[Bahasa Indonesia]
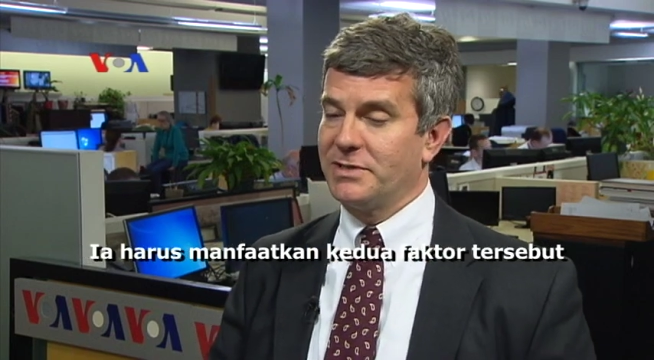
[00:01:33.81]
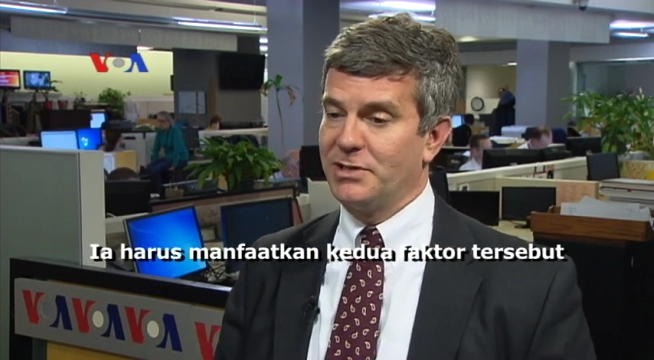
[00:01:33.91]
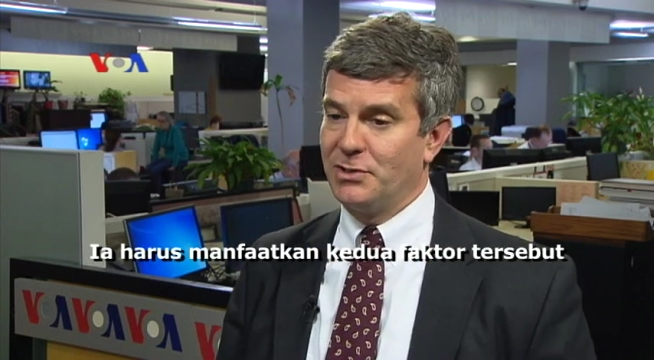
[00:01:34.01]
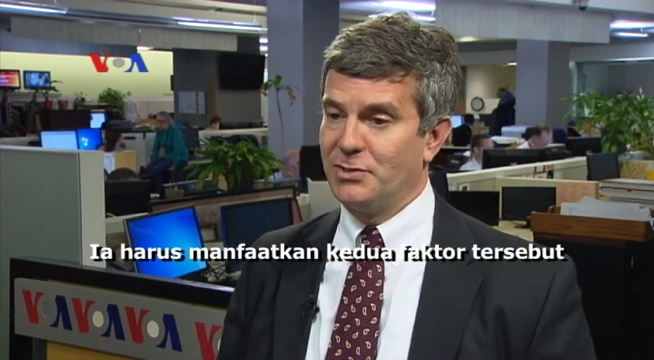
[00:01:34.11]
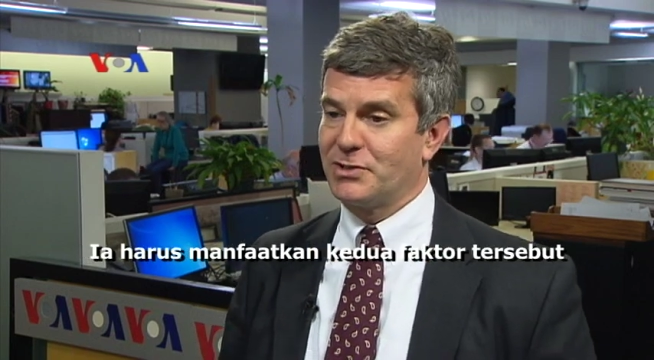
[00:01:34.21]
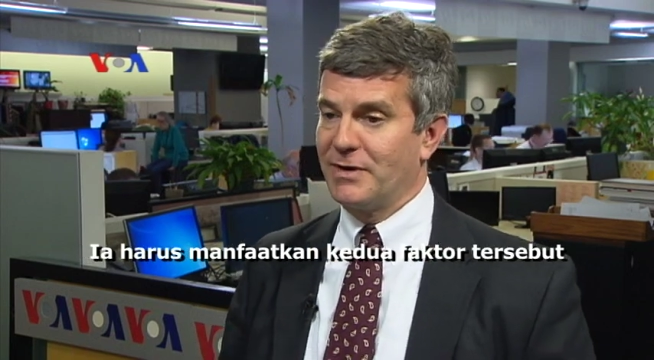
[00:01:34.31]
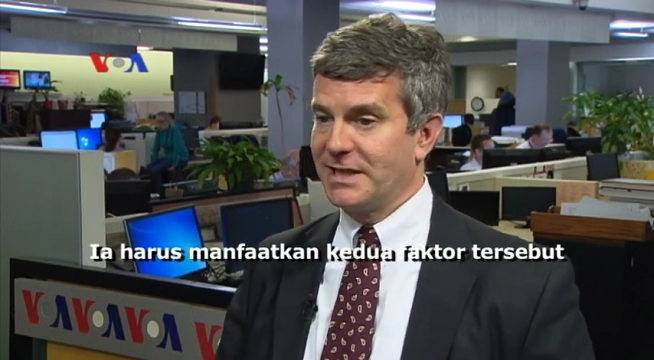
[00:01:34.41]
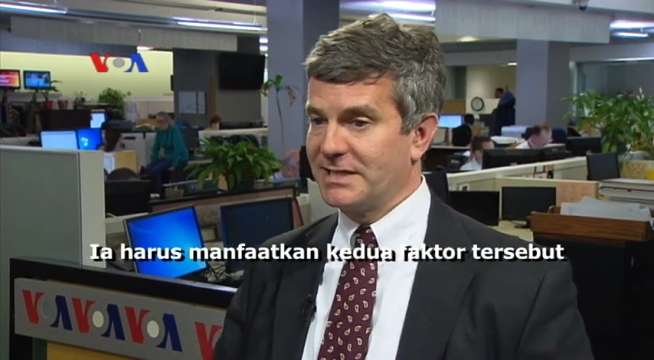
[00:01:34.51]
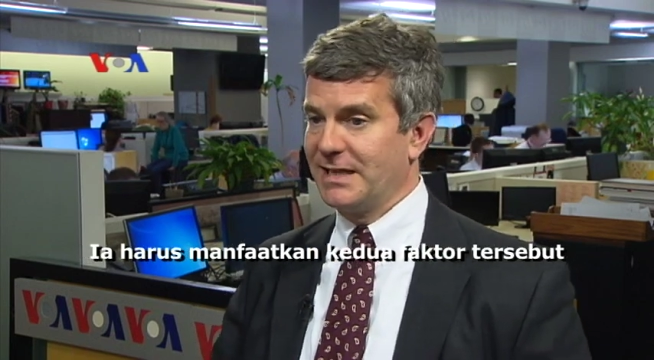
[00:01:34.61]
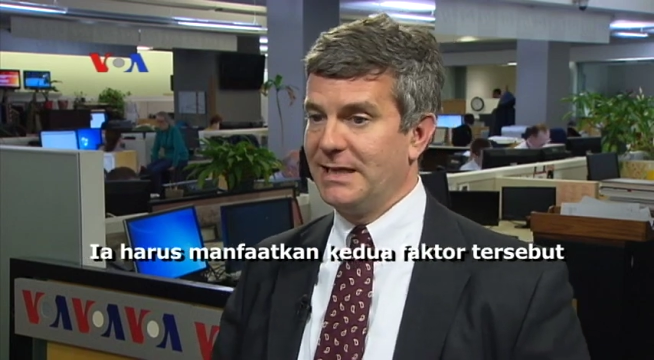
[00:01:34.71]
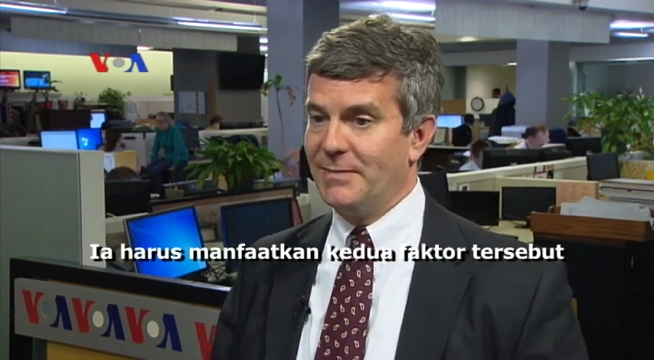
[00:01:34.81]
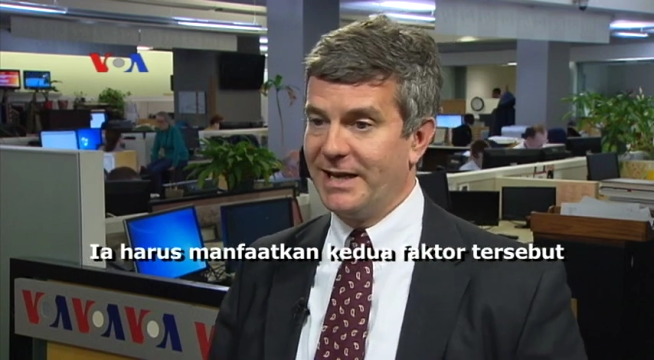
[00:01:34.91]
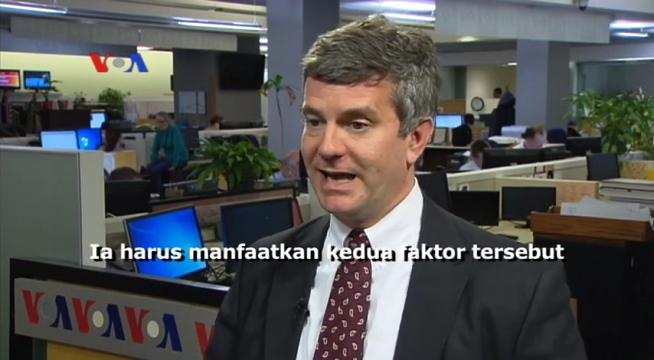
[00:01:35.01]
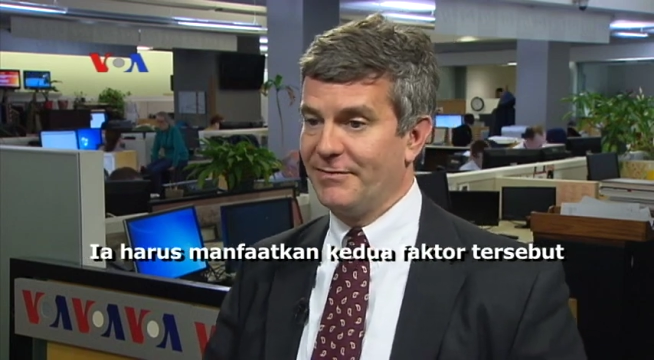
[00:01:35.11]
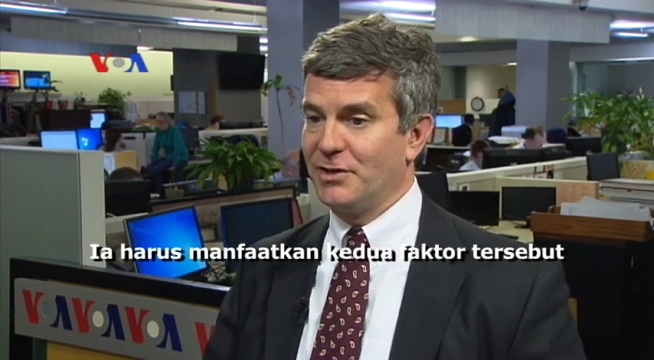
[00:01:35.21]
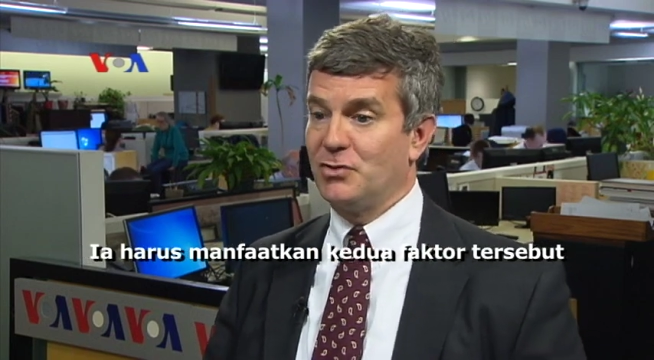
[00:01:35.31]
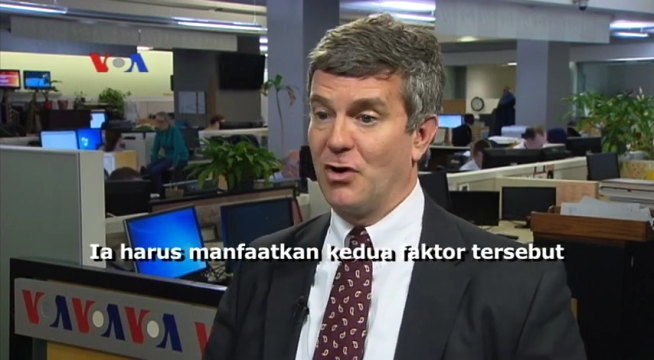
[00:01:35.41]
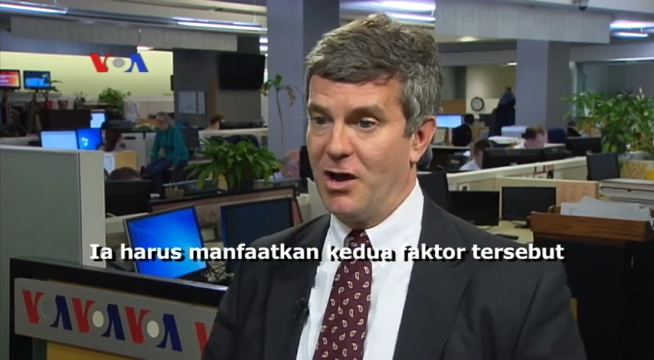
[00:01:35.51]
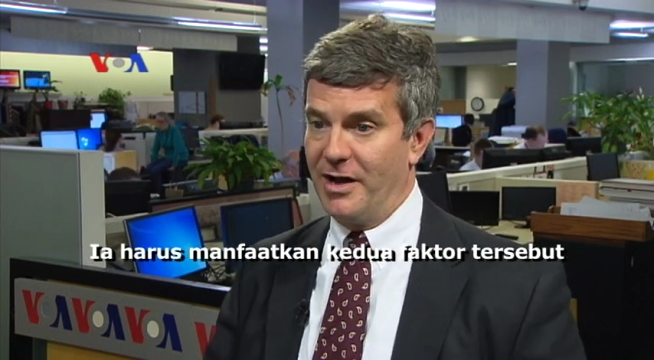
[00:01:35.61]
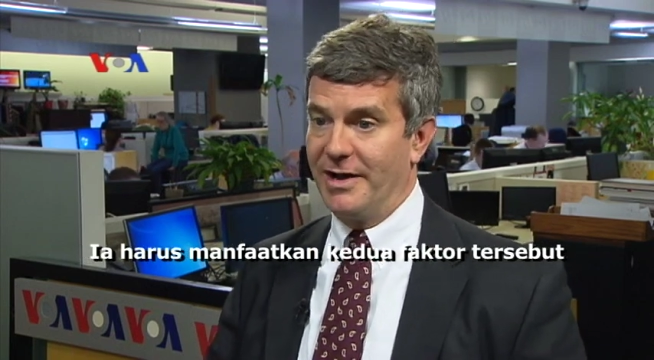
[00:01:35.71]
are the two strengths that he might have to
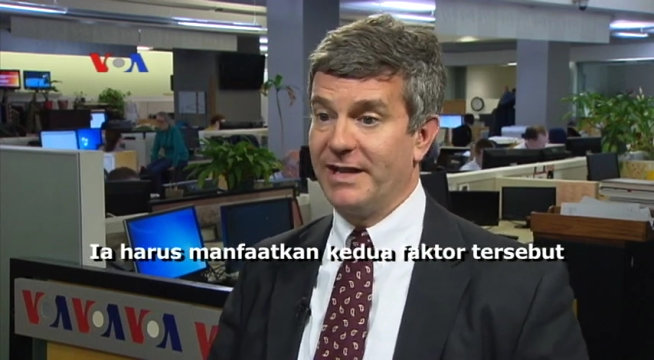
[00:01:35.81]
draw on